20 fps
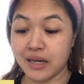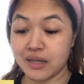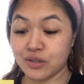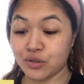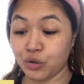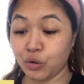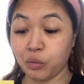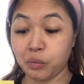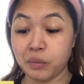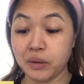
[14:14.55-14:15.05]

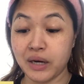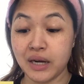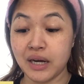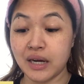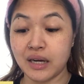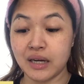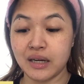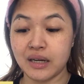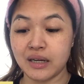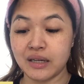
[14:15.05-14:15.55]

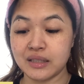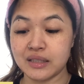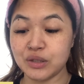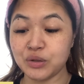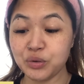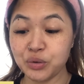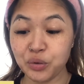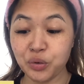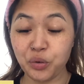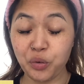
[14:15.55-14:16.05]
Sobrang,
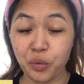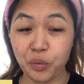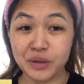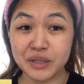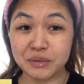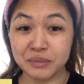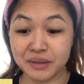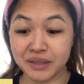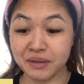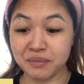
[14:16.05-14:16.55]
siguro kung mas
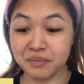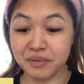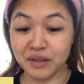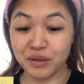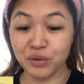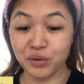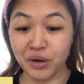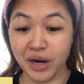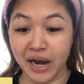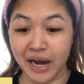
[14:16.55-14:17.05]
matipid
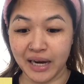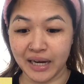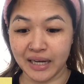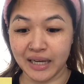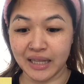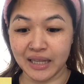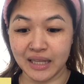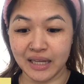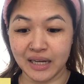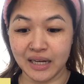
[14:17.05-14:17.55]
tong
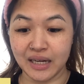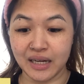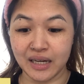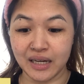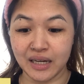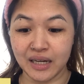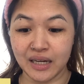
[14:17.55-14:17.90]
akin na